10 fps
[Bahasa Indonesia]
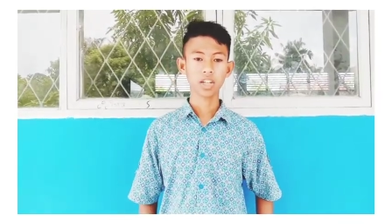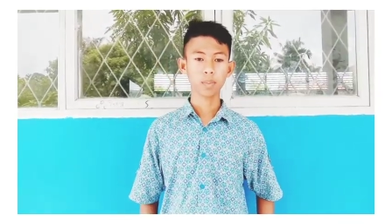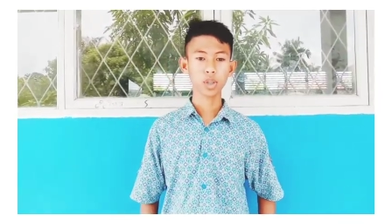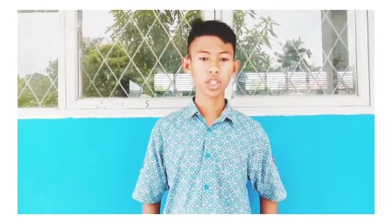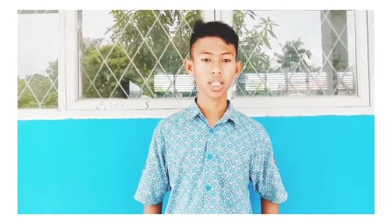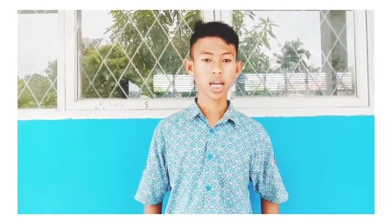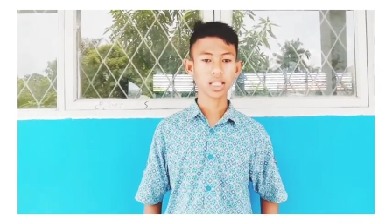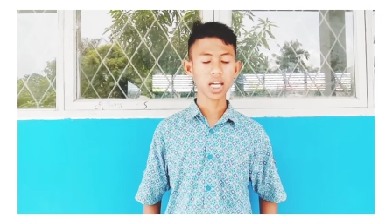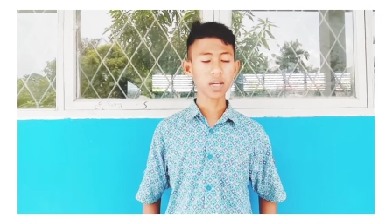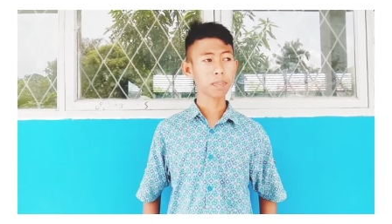deposit di
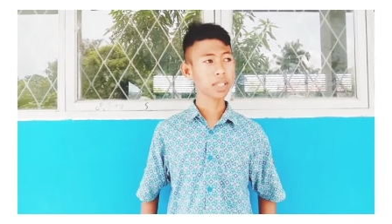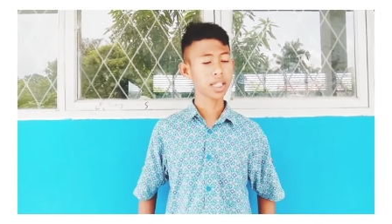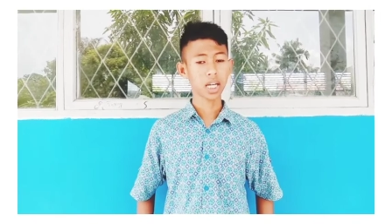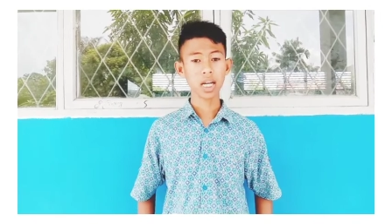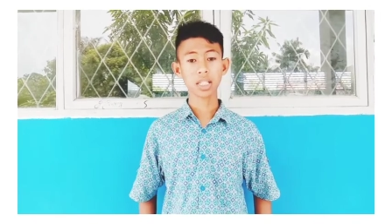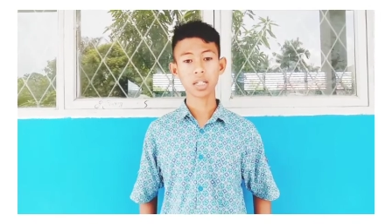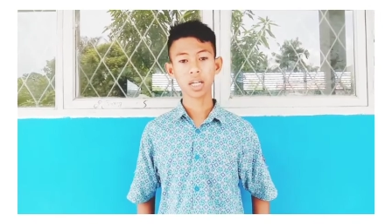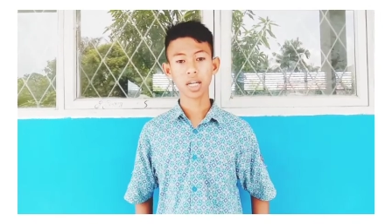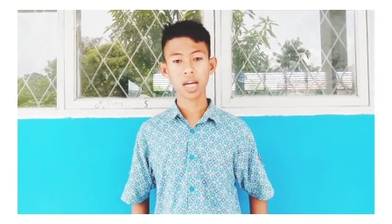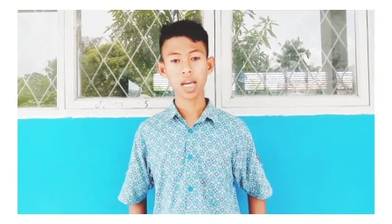antara persyaratan
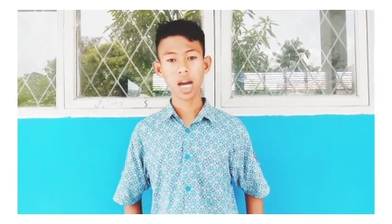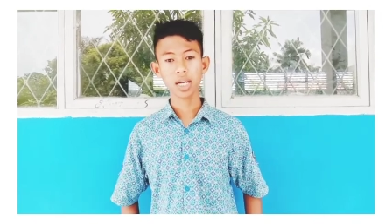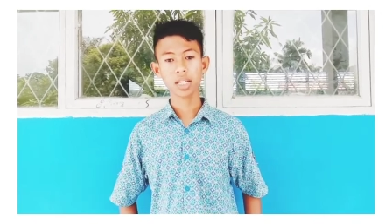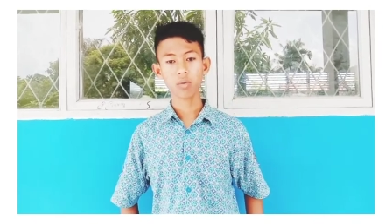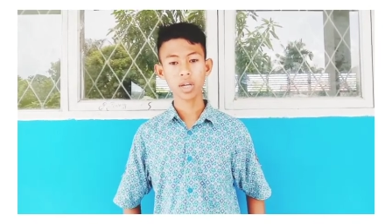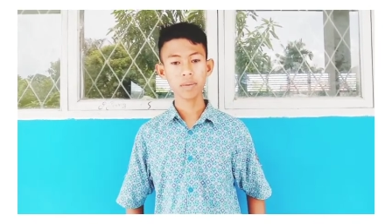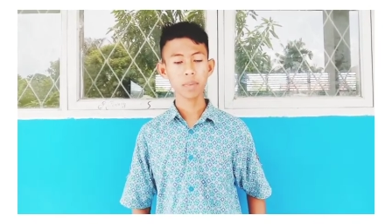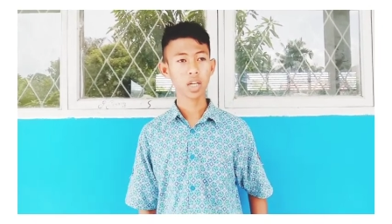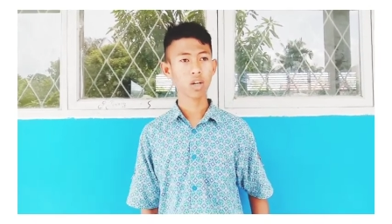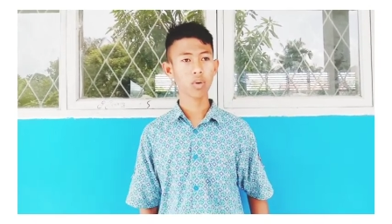kekayaan yang wajib
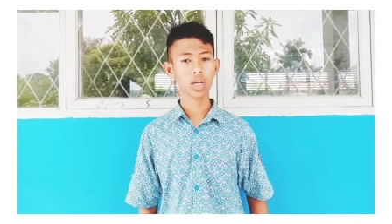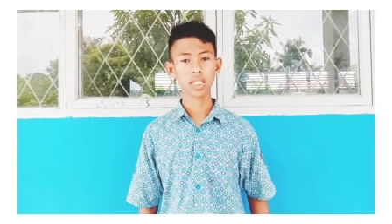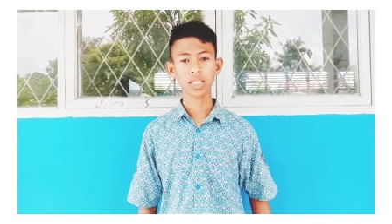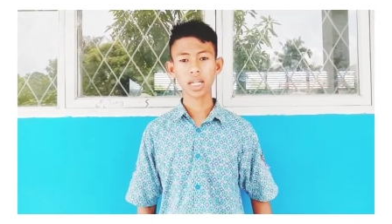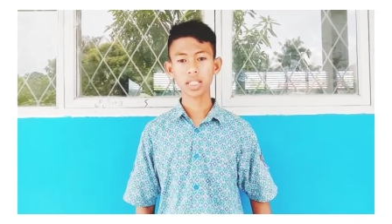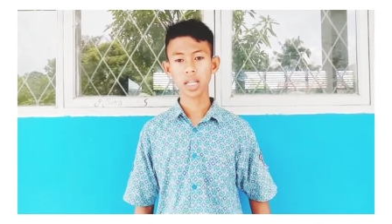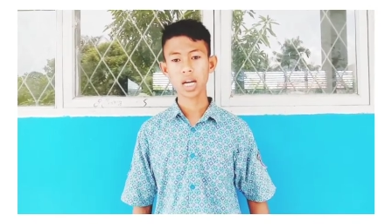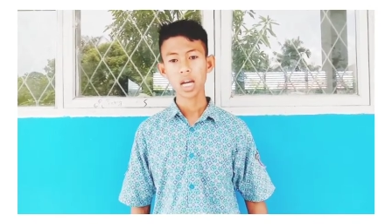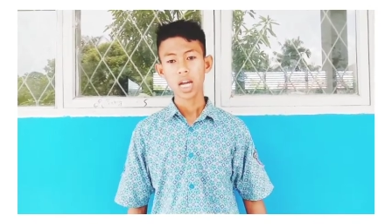dikeluarkan zakatnya,